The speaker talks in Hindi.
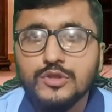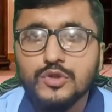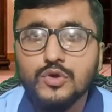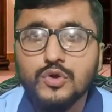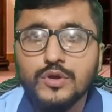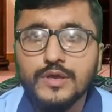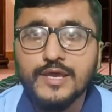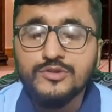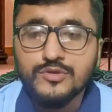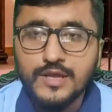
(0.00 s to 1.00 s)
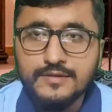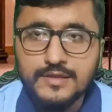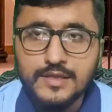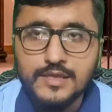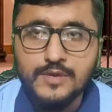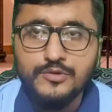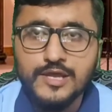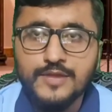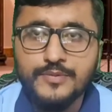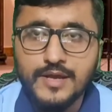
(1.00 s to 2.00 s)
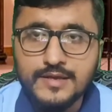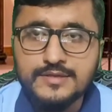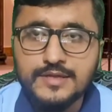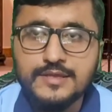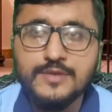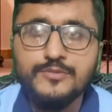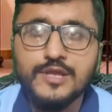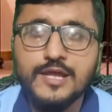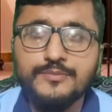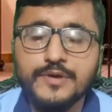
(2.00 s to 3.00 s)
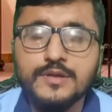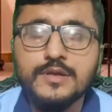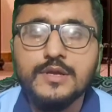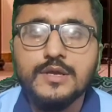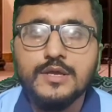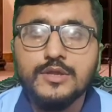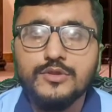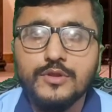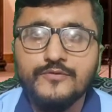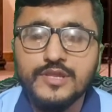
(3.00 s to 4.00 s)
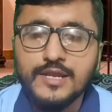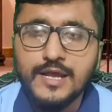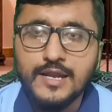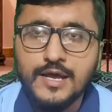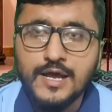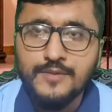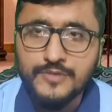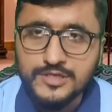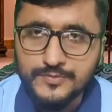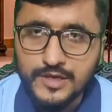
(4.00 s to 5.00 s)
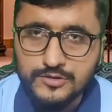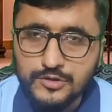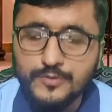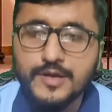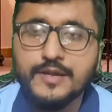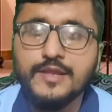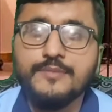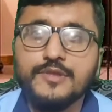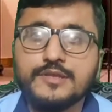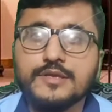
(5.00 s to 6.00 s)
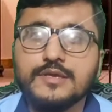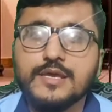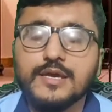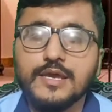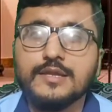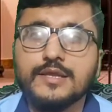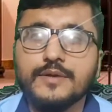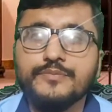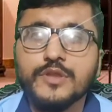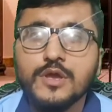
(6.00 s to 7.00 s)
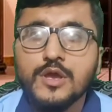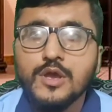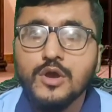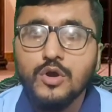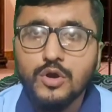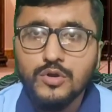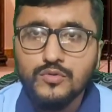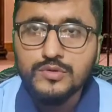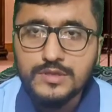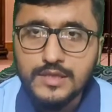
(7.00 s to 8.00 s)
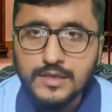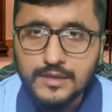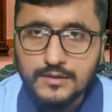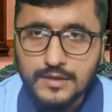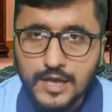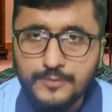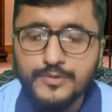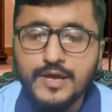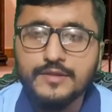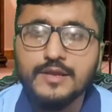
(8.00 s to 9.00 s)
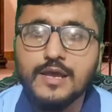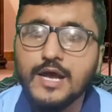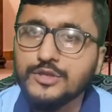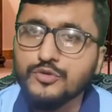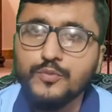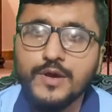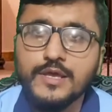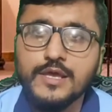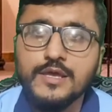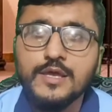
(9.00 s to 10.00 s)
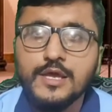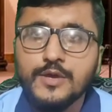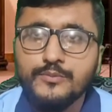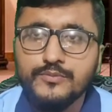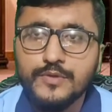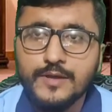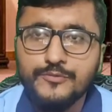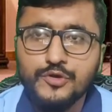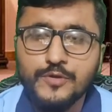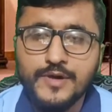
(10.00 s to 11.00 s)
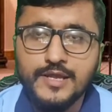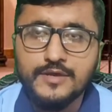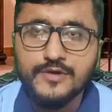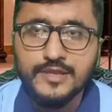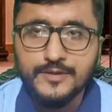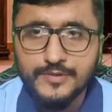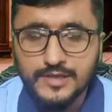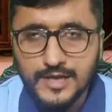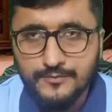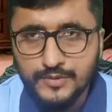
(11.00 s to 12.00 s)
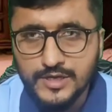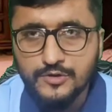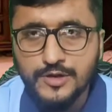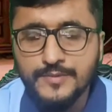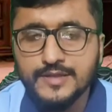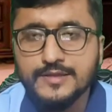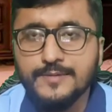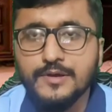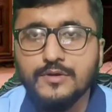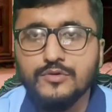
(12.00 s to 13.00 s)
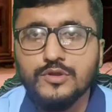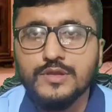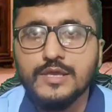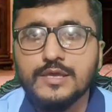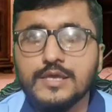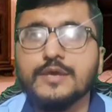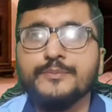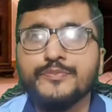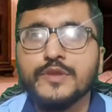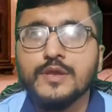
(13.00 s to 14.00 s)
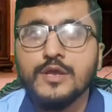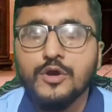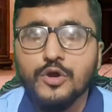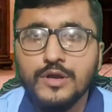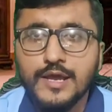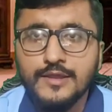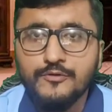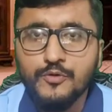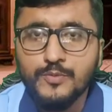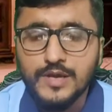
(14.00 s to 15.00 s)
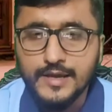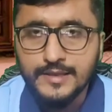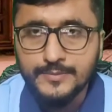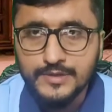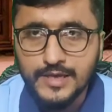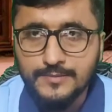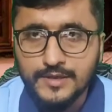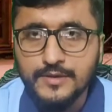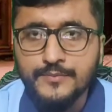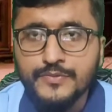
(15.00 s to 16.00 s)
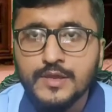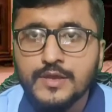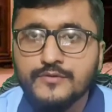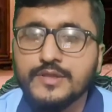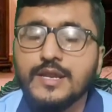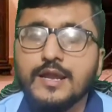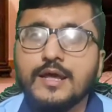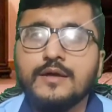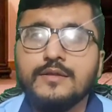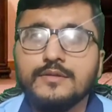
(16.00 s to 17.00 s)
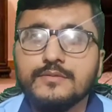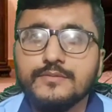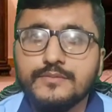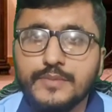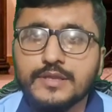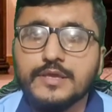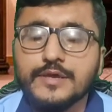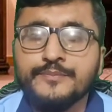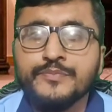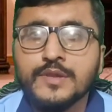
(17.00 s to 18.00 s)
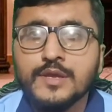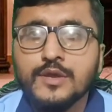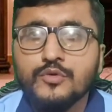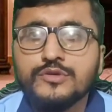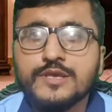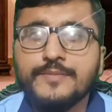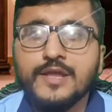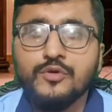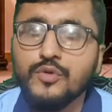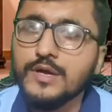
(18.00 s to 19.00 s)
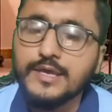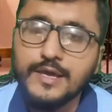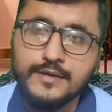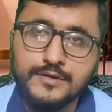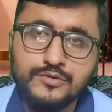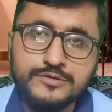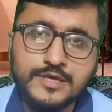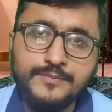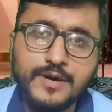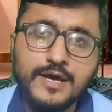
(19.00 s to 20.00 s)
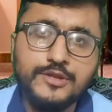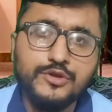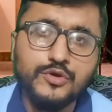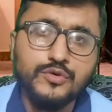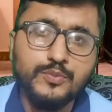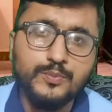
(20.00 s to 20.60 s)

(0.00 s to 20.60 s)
तो एक सौ उनासी की बुनियाद पर अक्सरियती बुनियाद पर वजीर अला हमजा शबाज को दोबारा नामजद किया गया था और उनकी हल बरदरी आज सुबह ही अब जो हमारे गवर्नर पंजाब बलेगो रहमान साहब हैं उन्होंने की और लिहाजा वो बाकायदा पंजाब के वजी अल बन गए उसके बाद हुआ क्या उसके बाद जो